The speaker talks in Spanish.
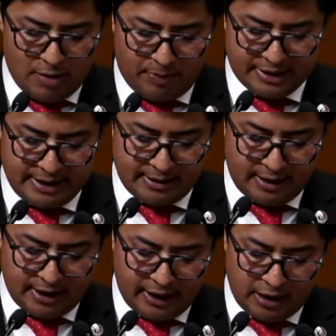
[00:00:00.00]
al
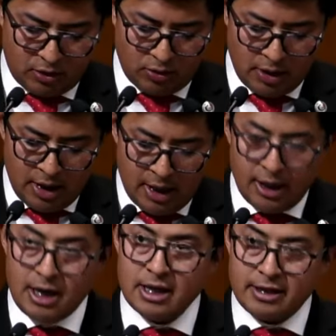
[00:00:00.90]
presente decreto
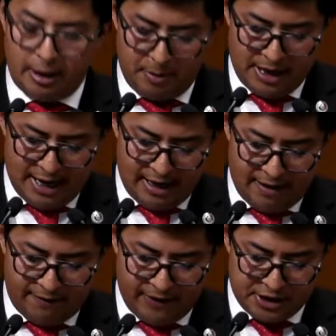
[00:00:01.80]
y determinará
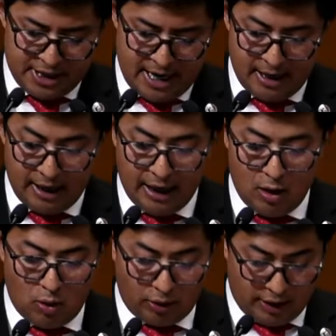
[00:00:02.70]
la fecha,
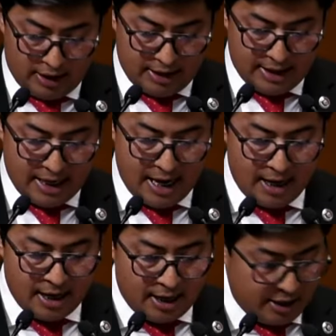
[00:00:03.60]
el orden del
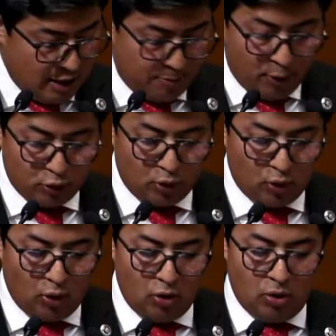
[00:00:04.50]
día y el
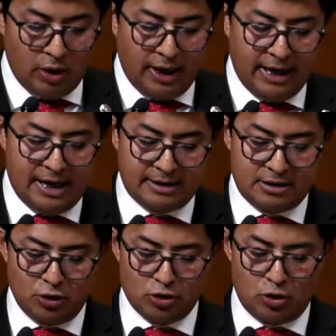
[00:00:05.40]
protocolo en la
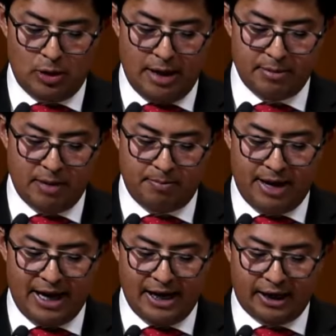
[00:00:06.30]
sesión solemne
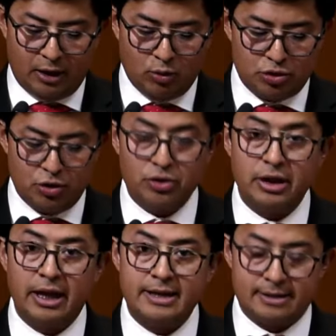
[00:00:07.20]
para la
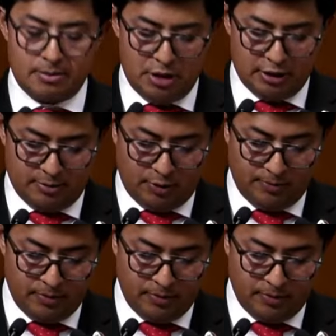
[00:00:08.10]
ejecución de este mismo